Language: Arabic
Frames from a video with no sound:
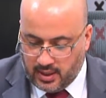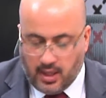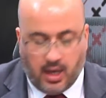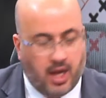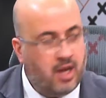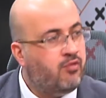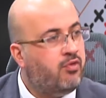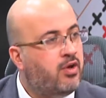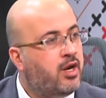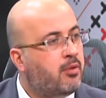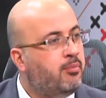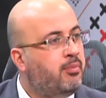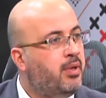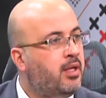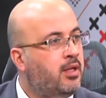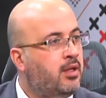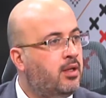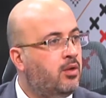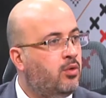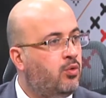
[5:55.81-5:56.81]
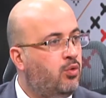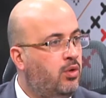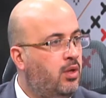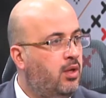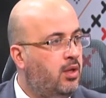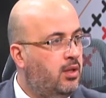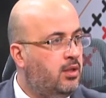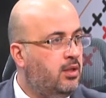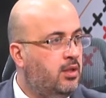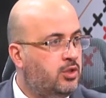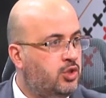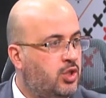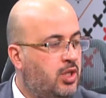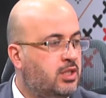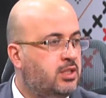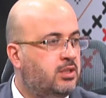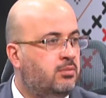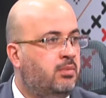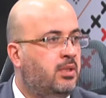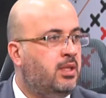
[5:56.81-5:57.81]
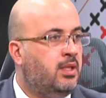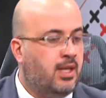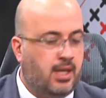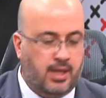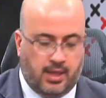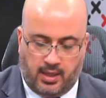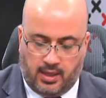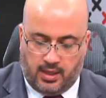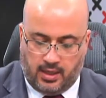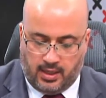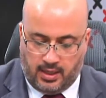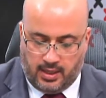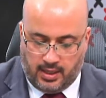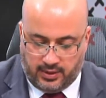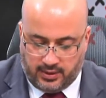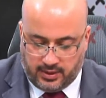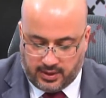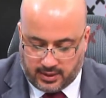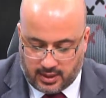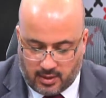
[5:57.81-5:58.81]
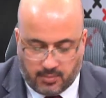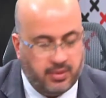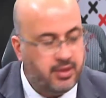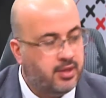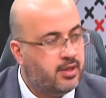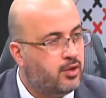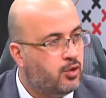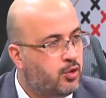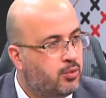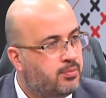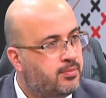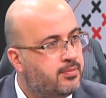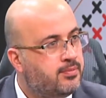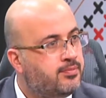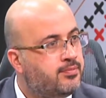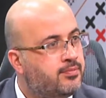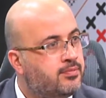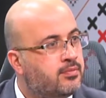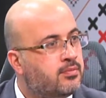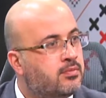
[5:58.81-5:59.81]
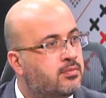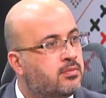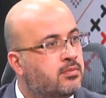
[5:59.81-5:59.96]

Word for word: الفرق بين كل شخص من الذين تم ذكرهم صحيح